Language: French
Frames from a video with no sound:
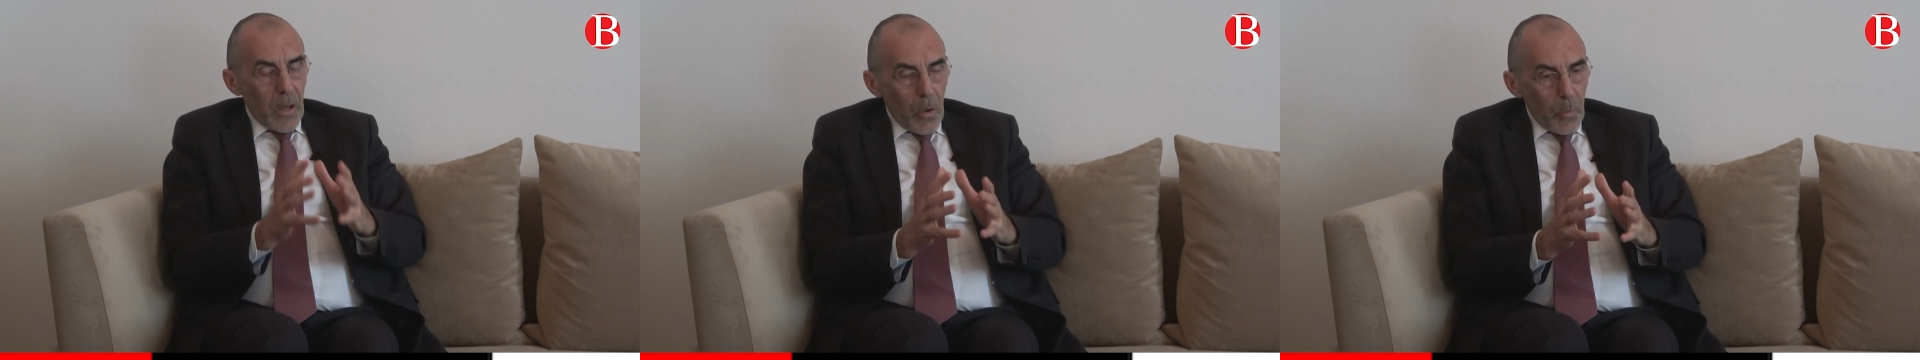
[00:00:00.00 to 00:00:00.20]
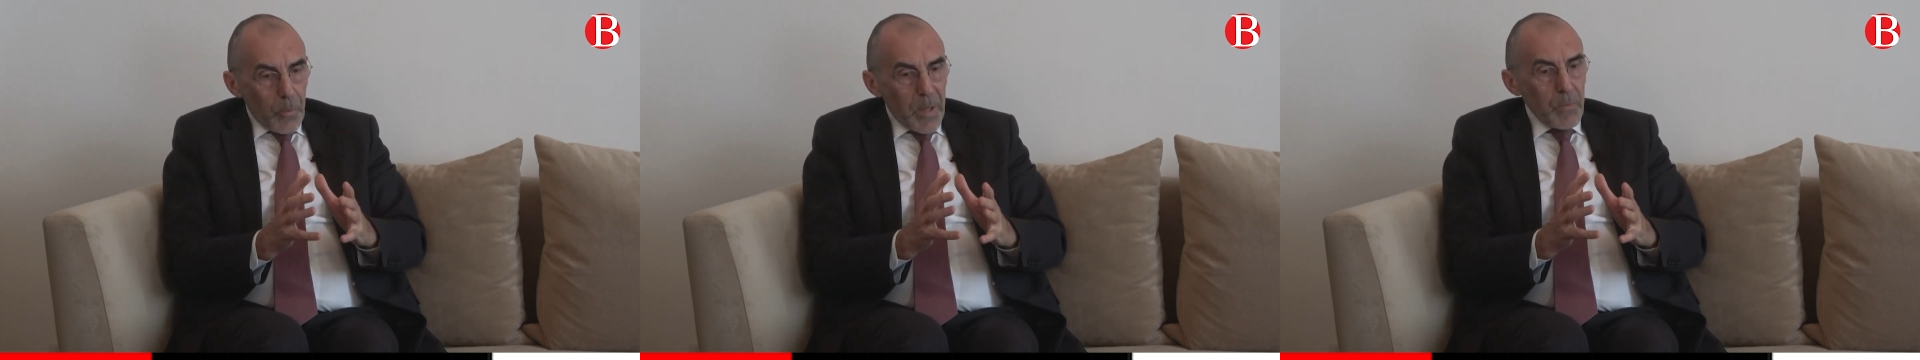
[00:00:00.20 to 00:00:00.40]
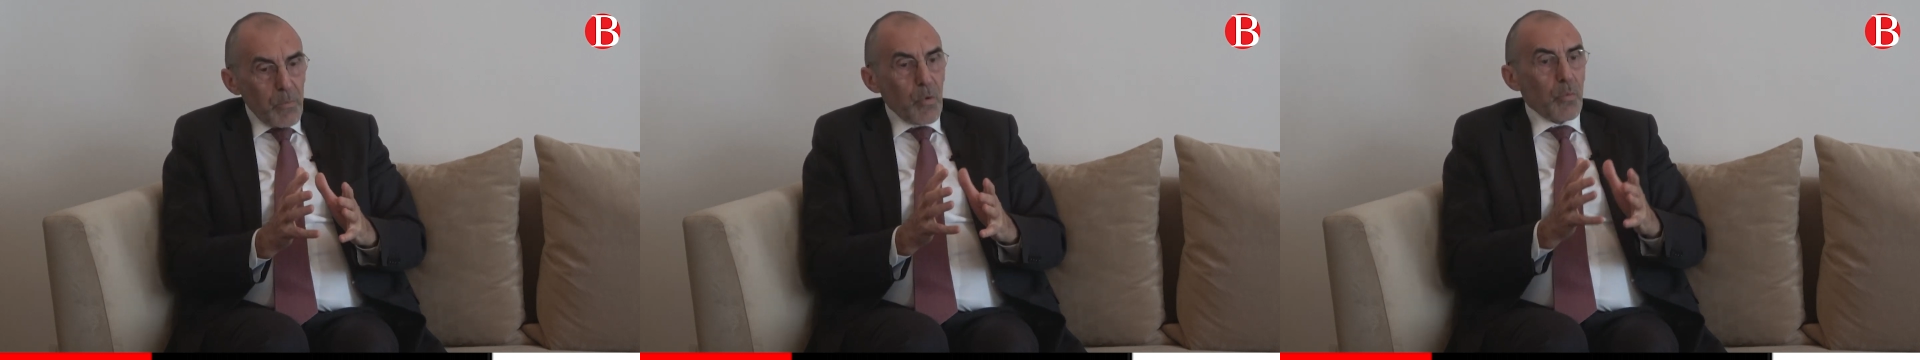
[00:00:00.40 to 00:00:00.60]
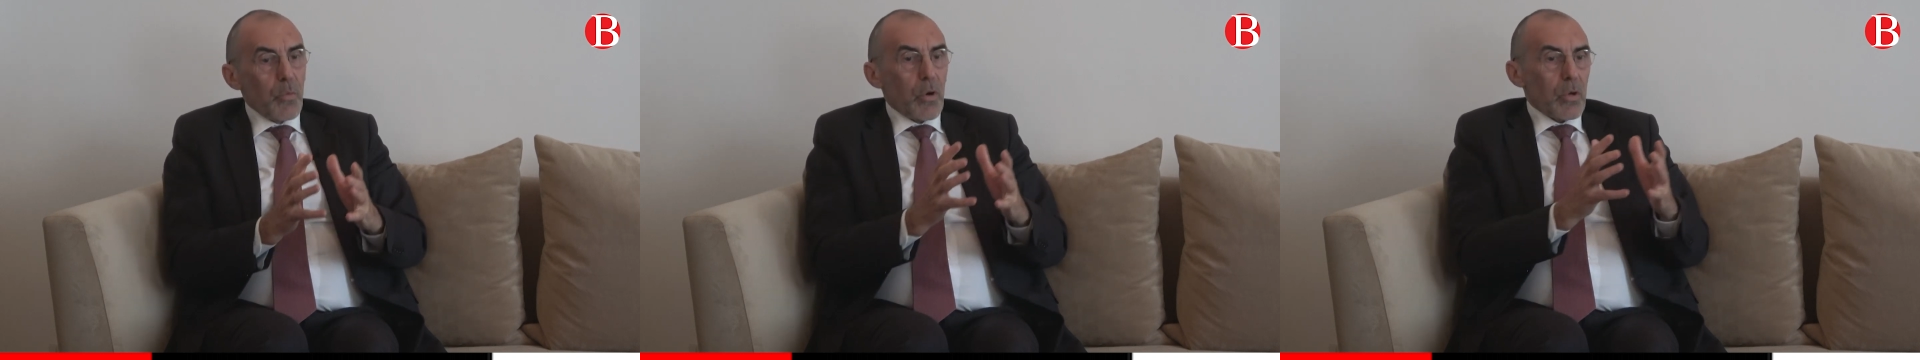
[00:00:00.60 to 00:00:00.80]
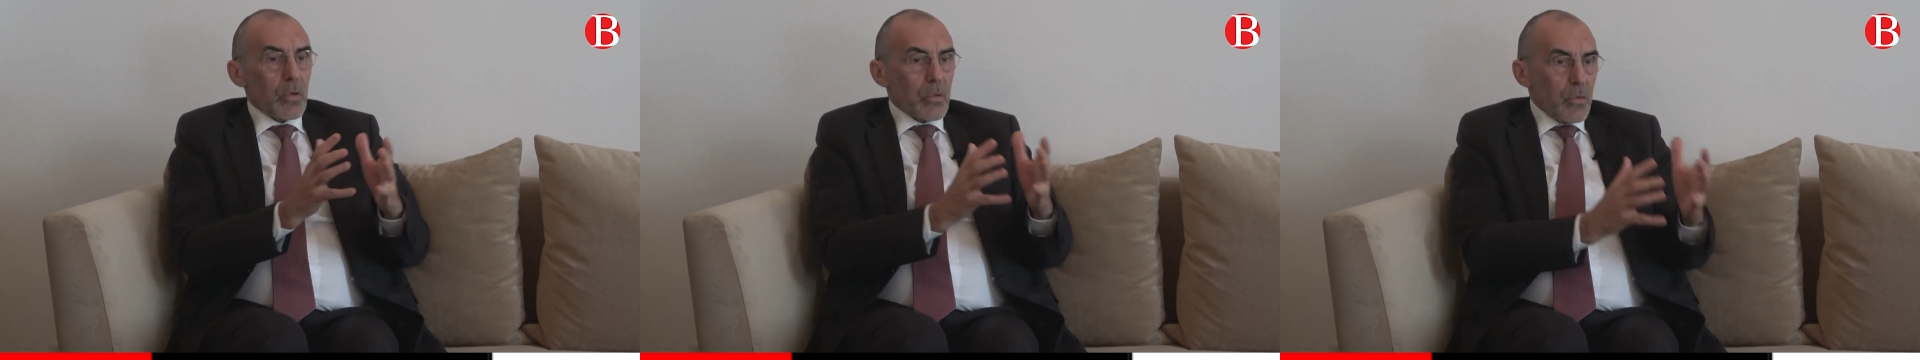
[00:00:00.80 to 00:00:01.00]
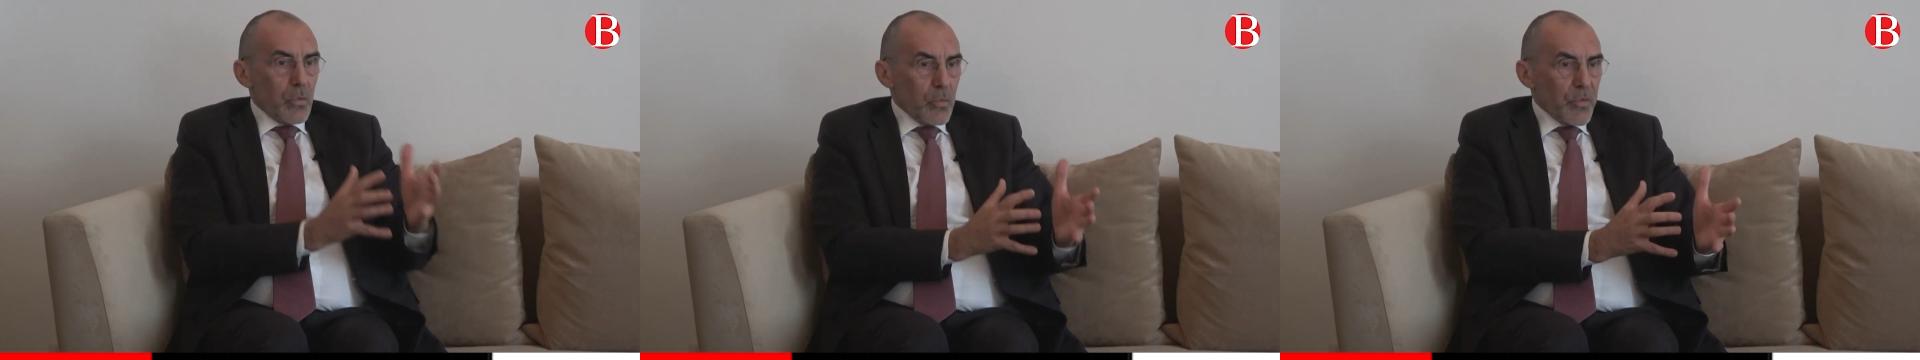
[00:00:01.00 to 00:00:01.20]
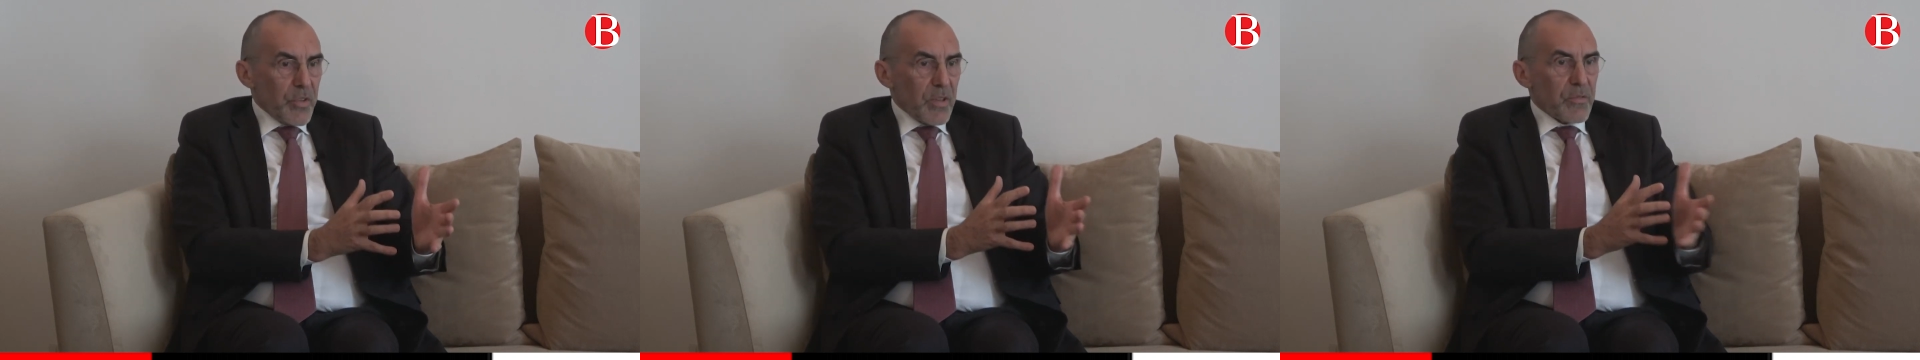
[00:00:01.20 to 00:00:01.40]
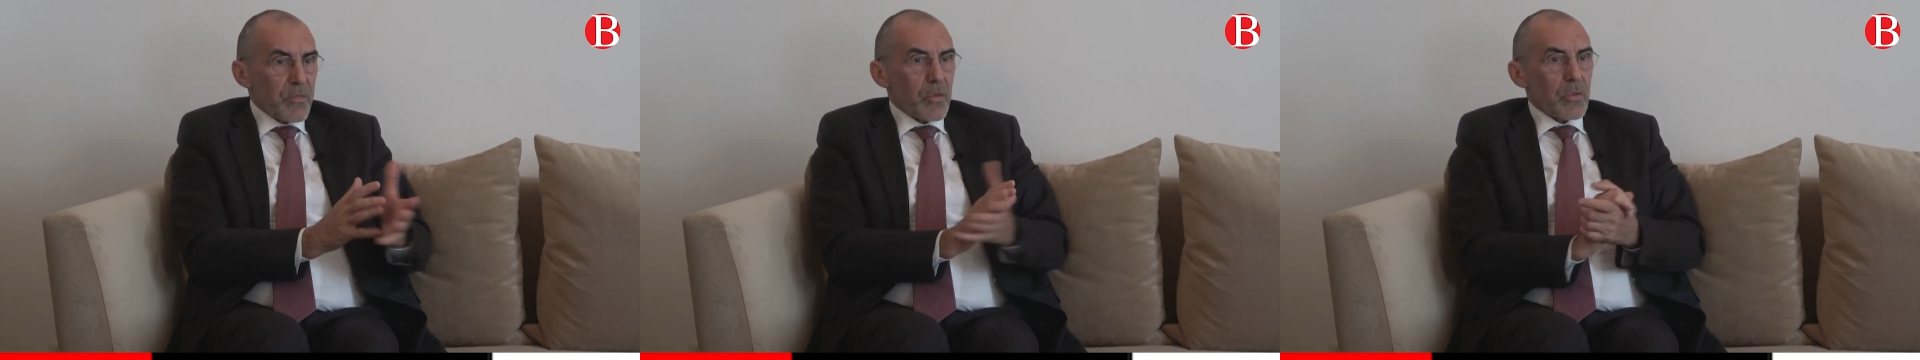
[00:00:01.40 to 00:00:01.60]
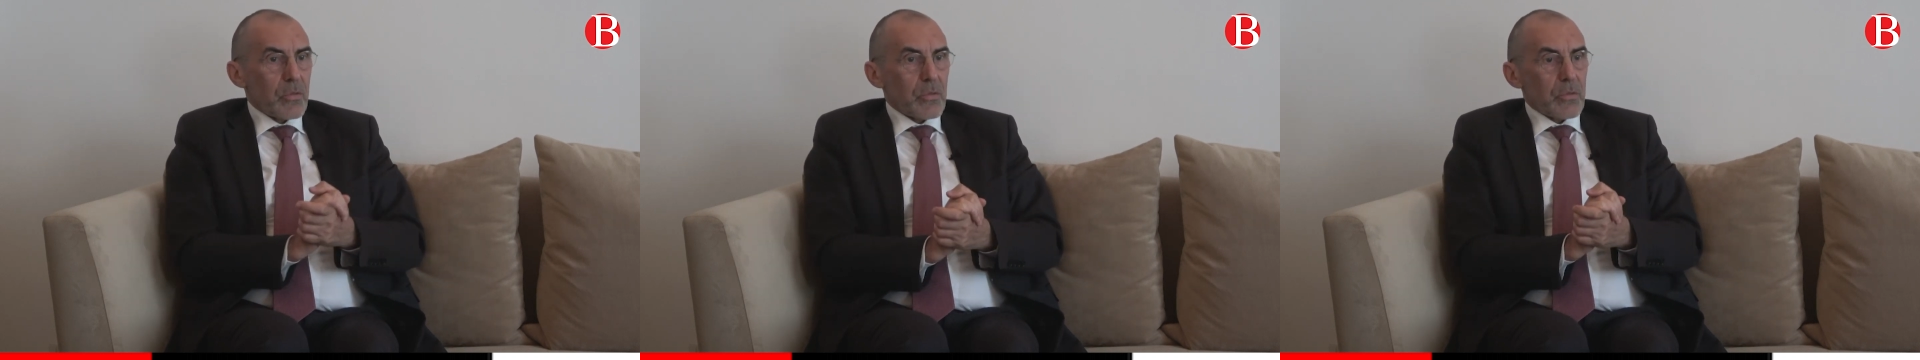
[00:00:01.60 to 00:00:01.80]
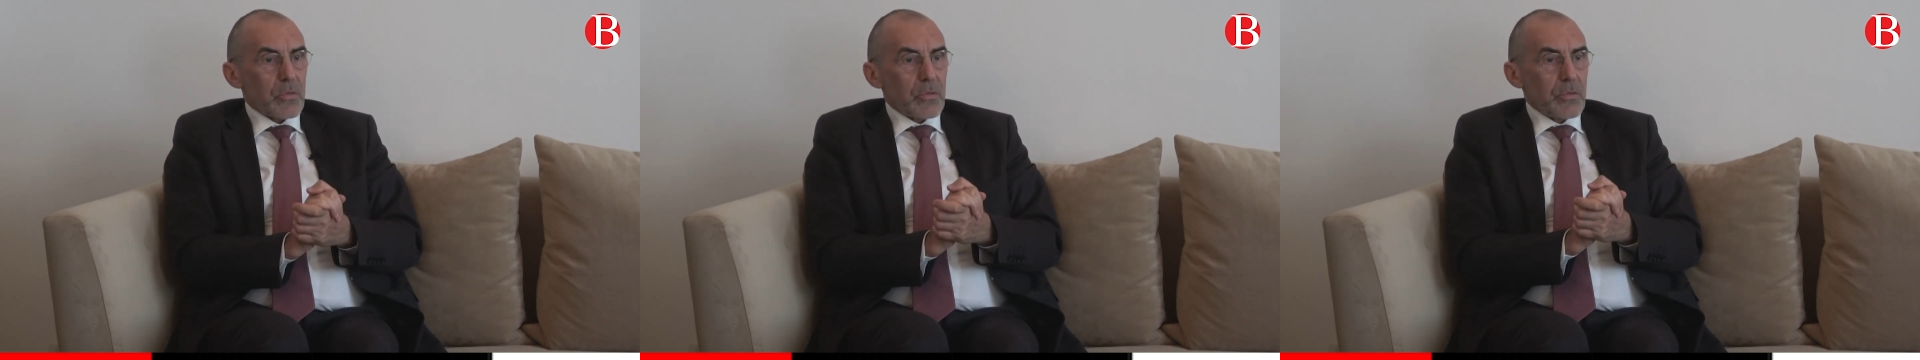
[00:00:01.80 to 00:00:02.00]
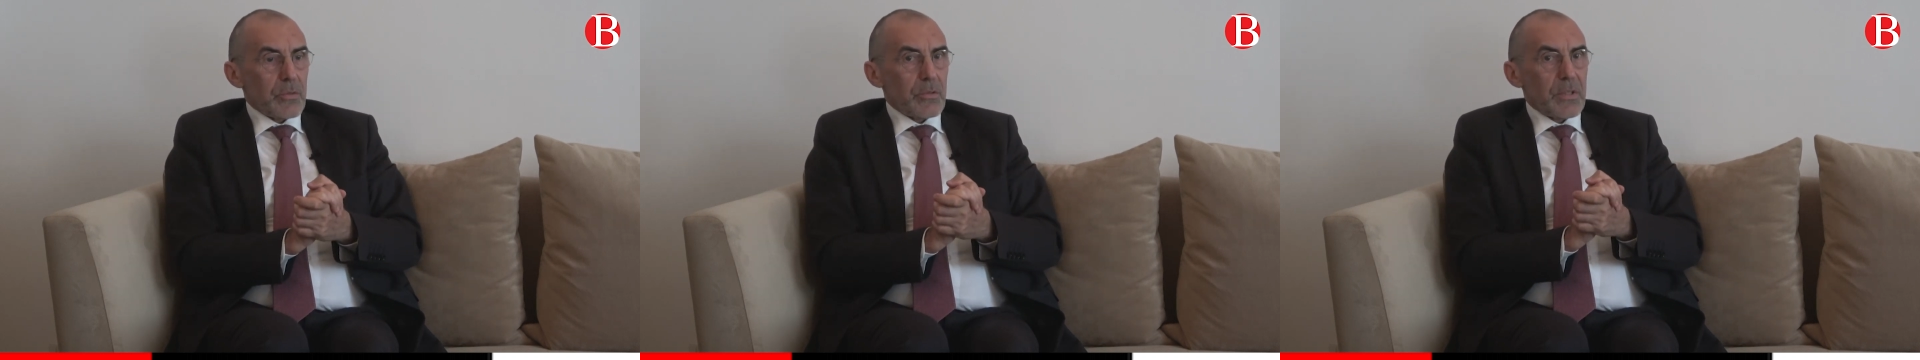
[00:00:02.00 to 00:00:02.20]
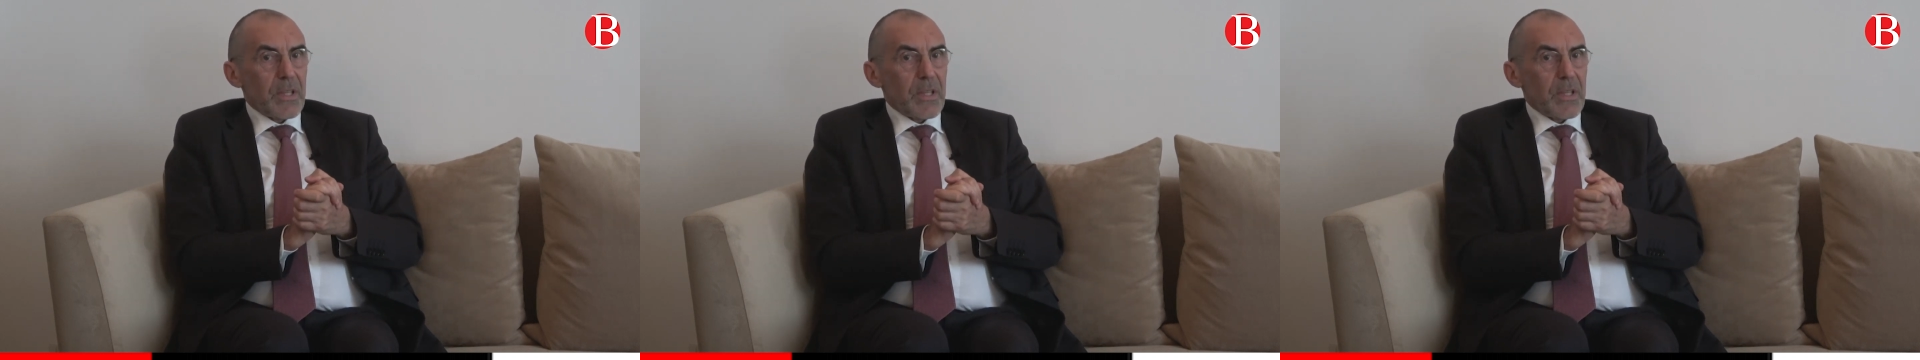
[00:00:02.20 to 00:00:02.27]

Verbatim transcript: Au même moment, nous avons euh,